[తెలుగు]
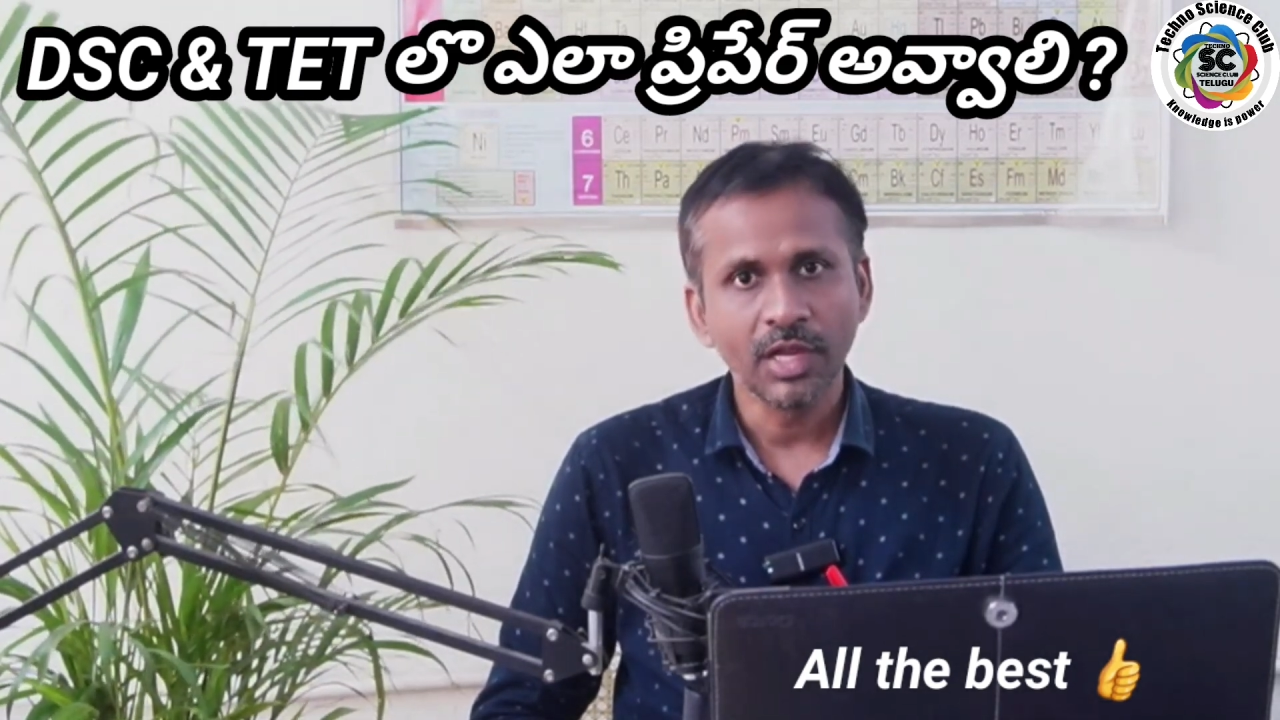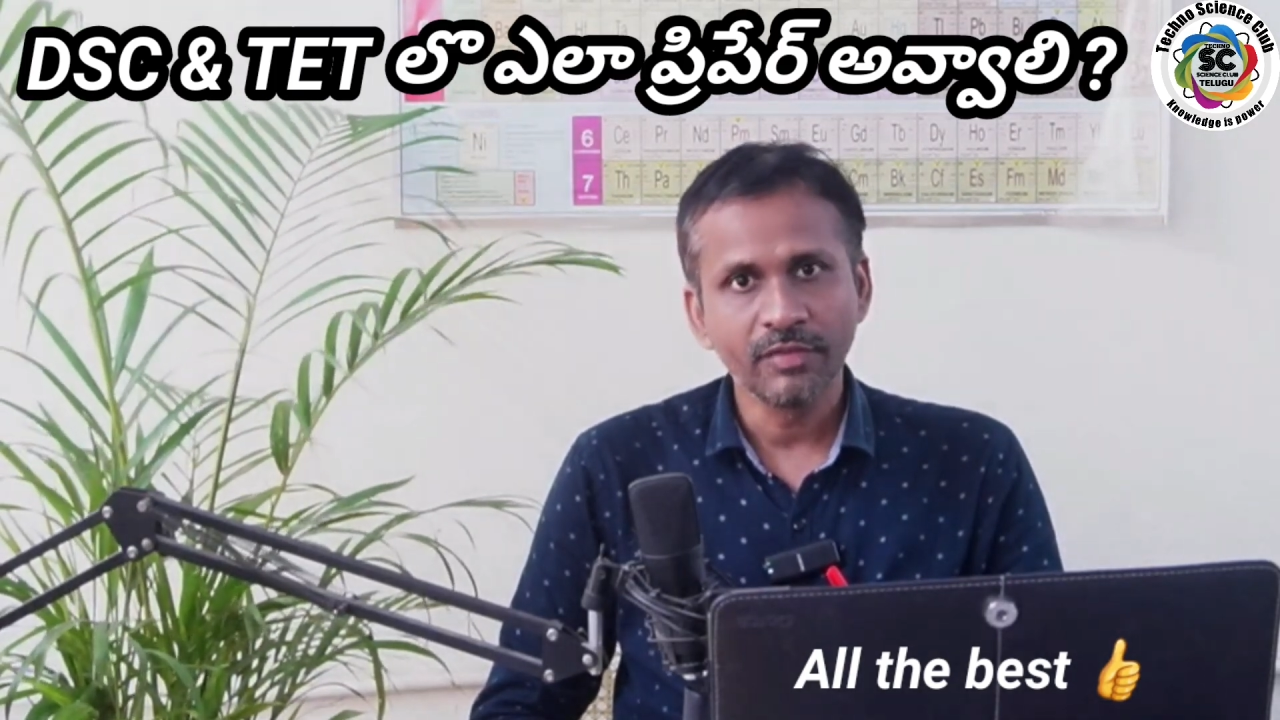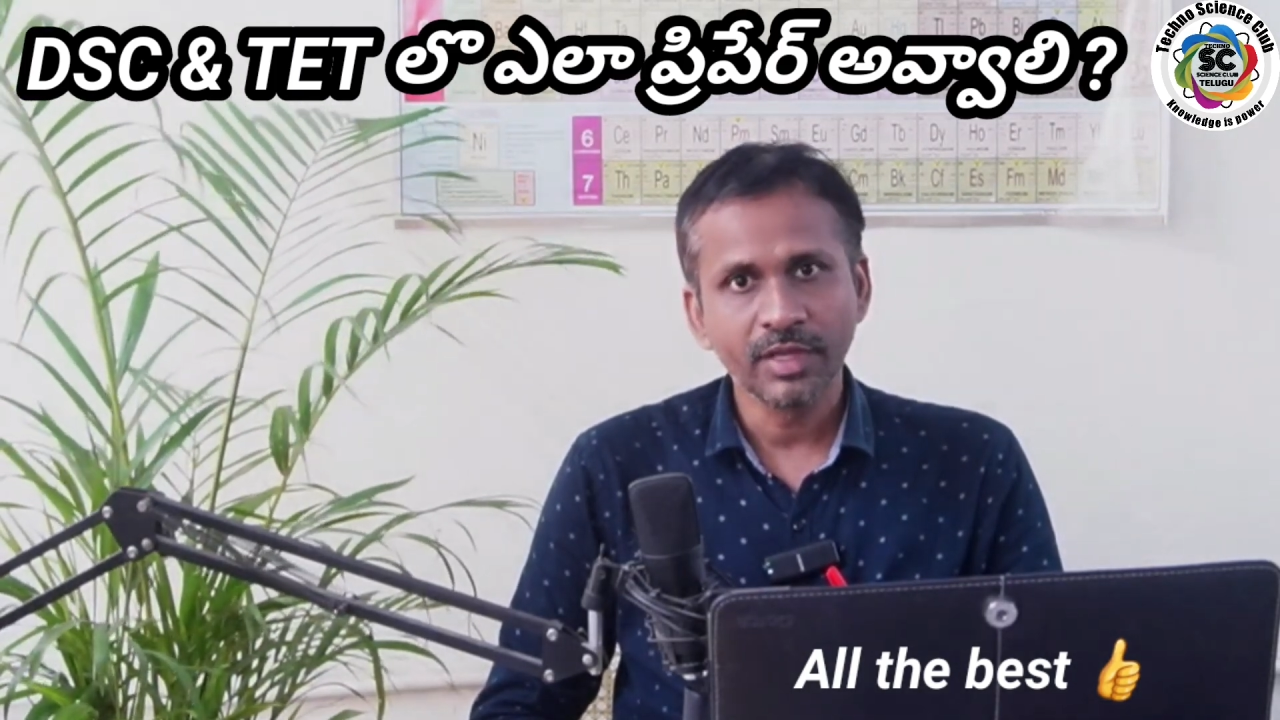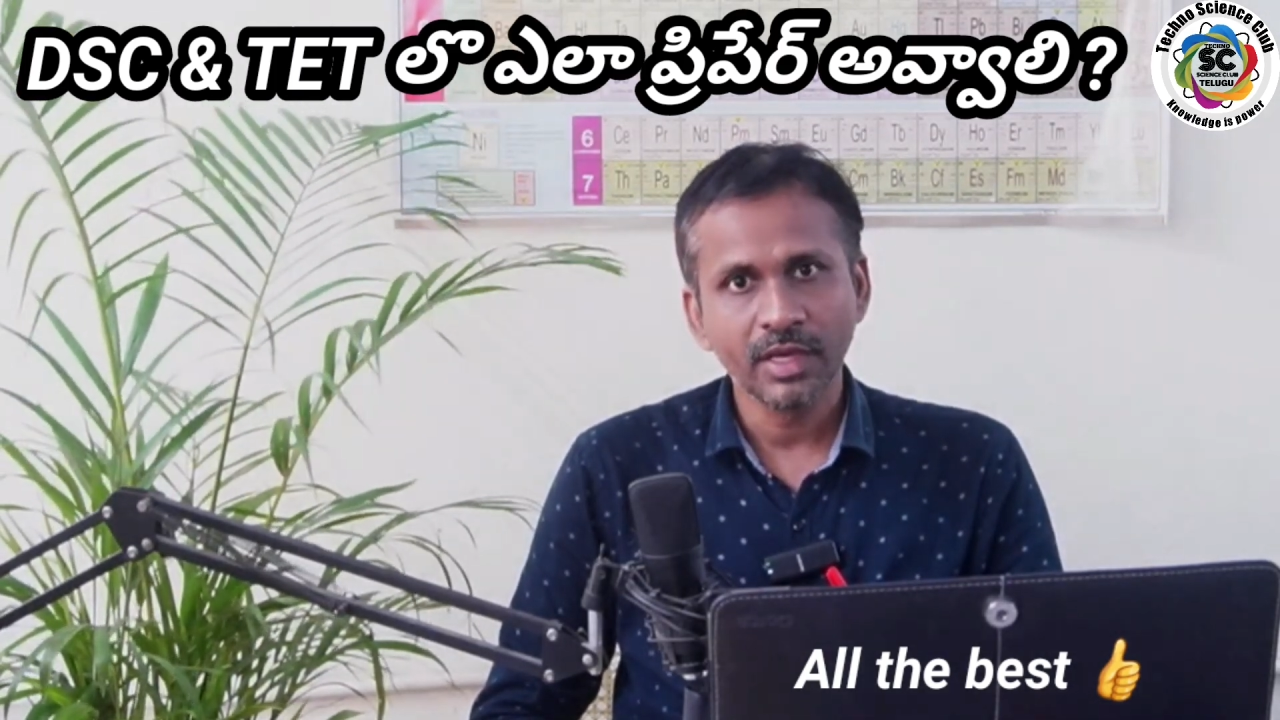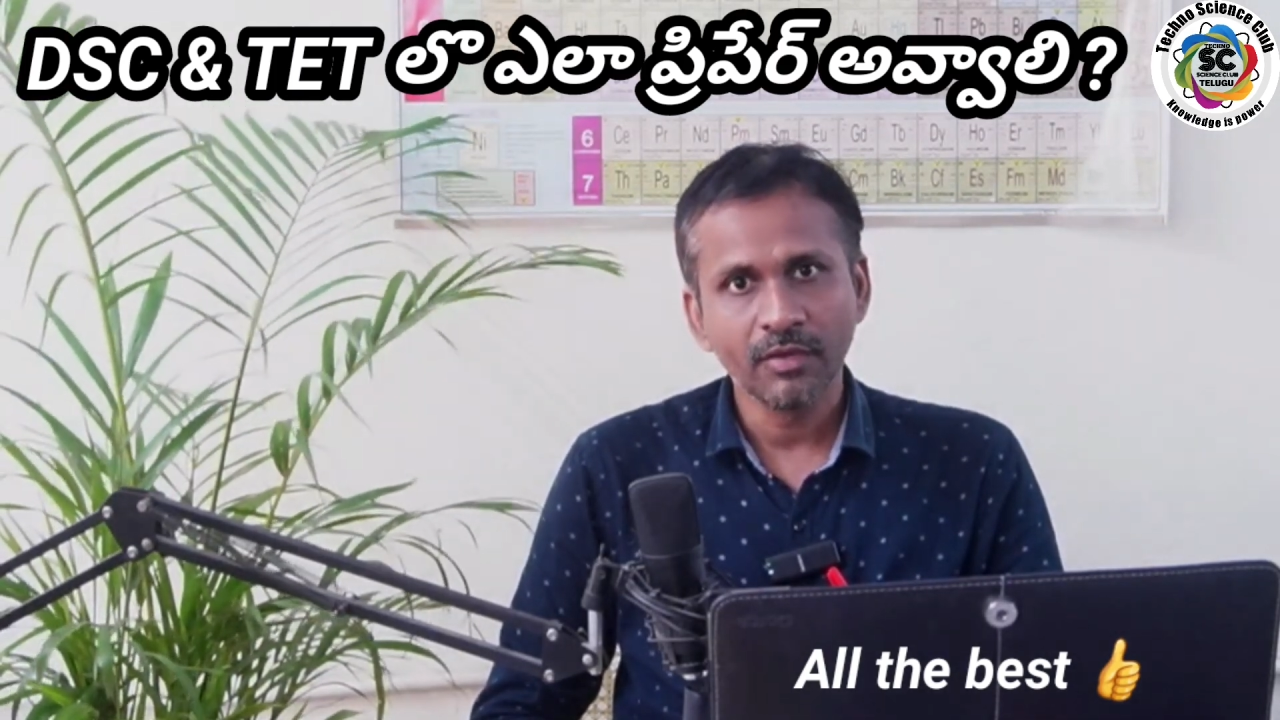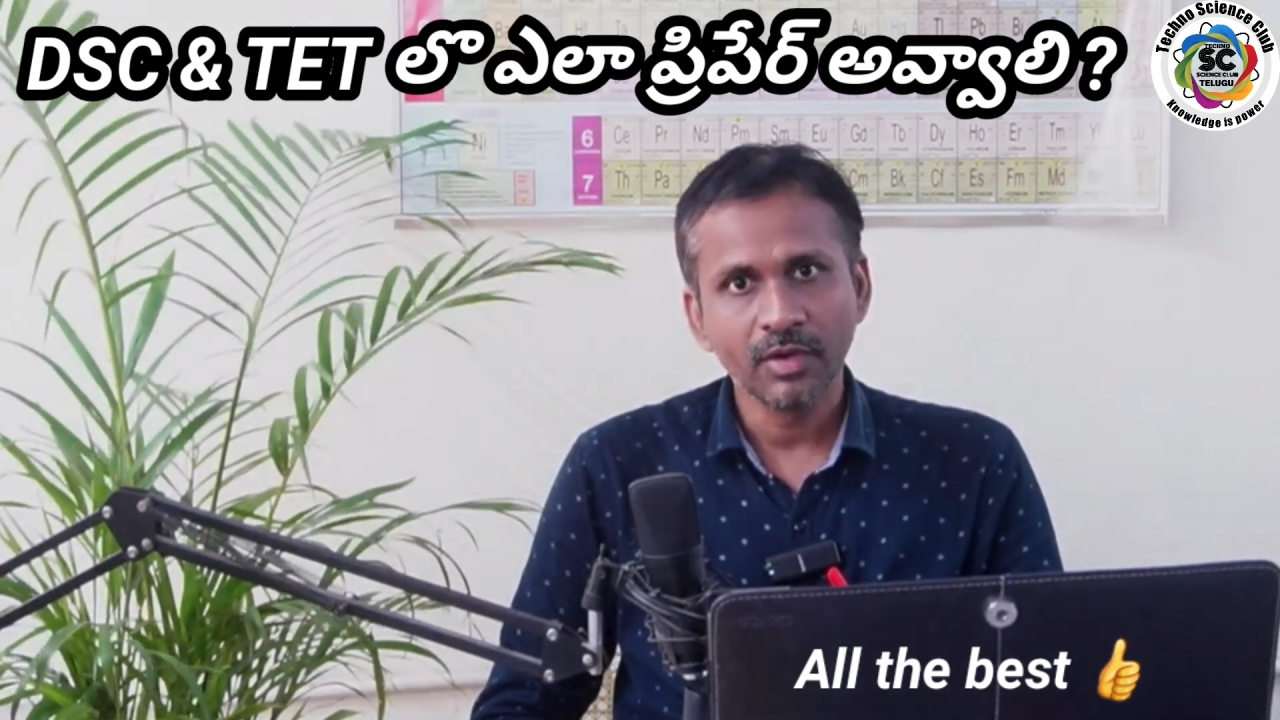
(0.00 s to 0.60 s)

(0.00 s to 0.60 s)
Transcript: క్వాలిఫైయింగ్